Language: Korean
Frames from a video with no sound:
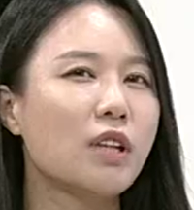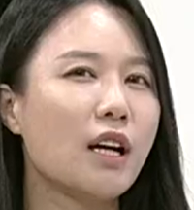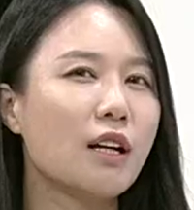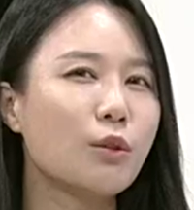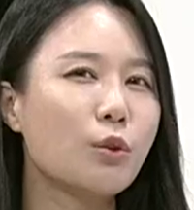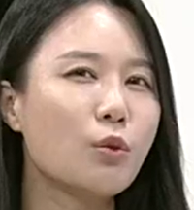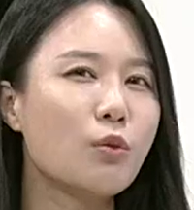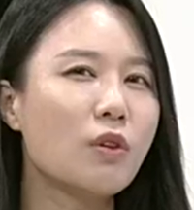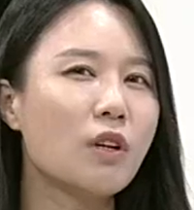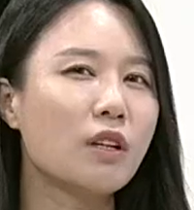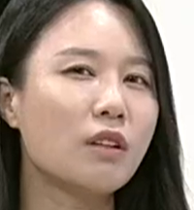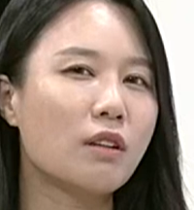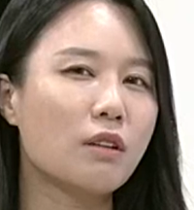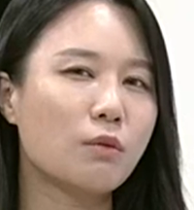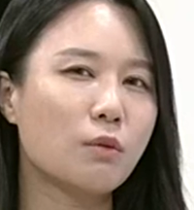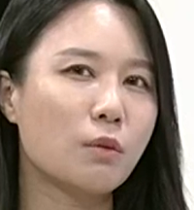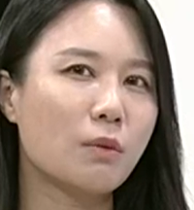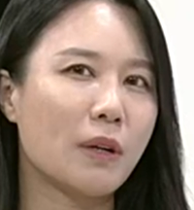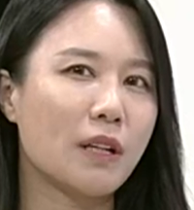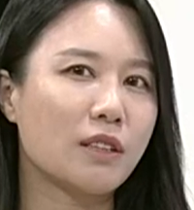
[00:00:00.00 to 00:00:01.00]

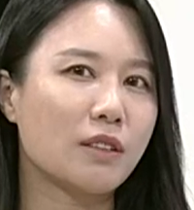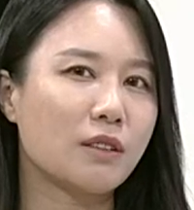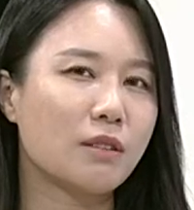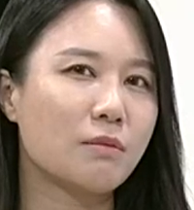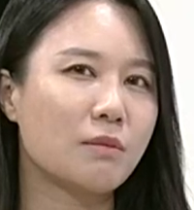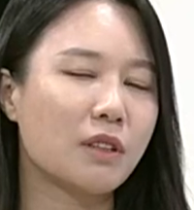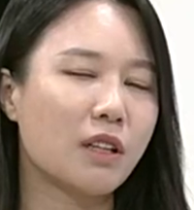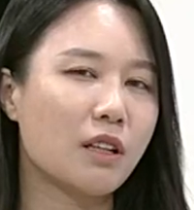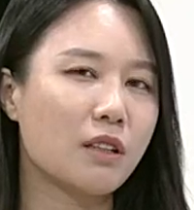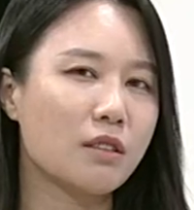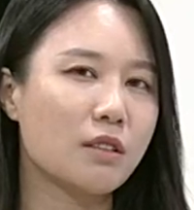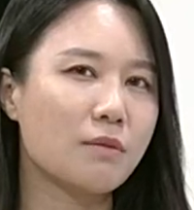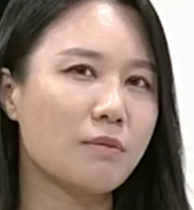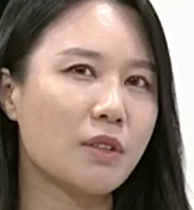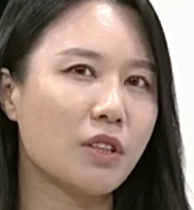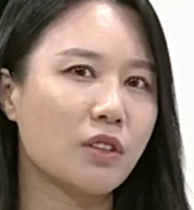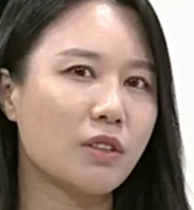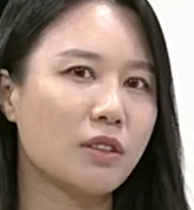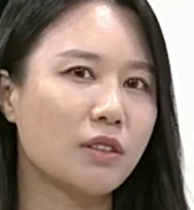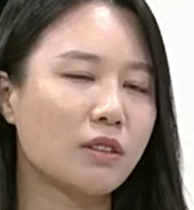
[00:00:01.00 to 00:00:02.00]
상용화라고 음. 말씀을
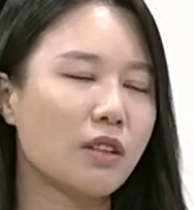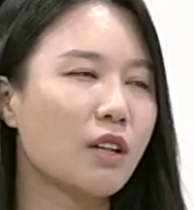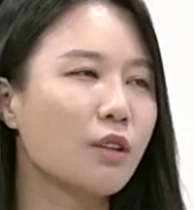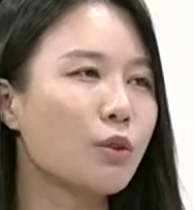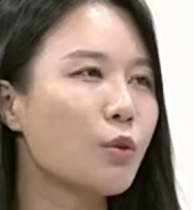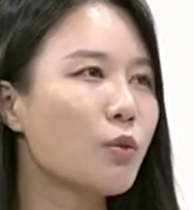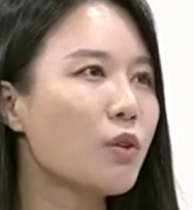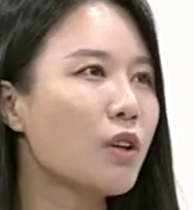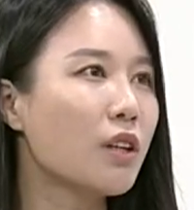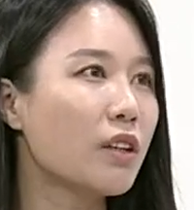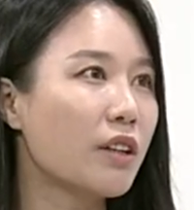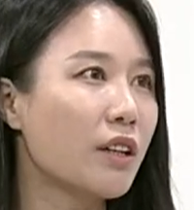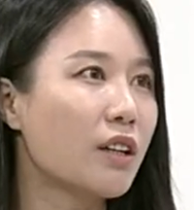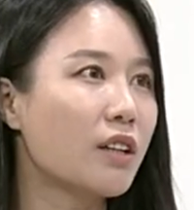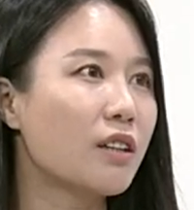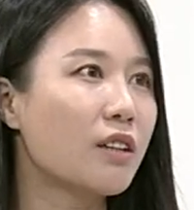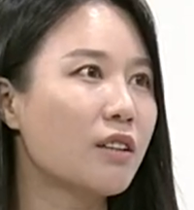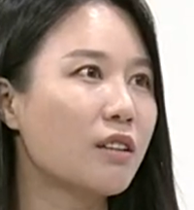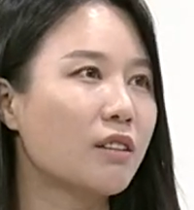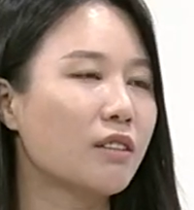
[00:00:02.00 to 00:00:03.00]
하시면은
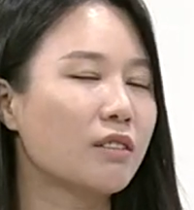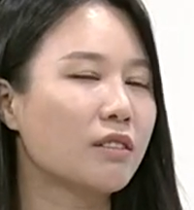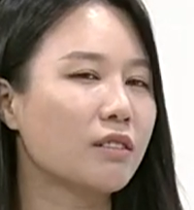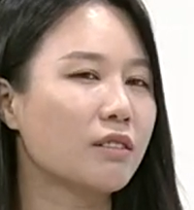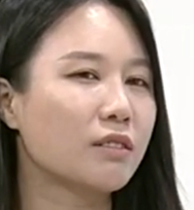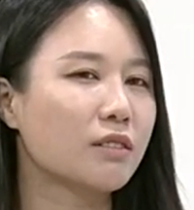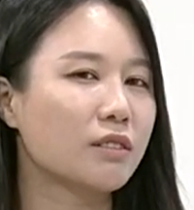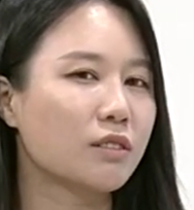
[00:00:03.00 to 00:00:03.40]
상용화야 네.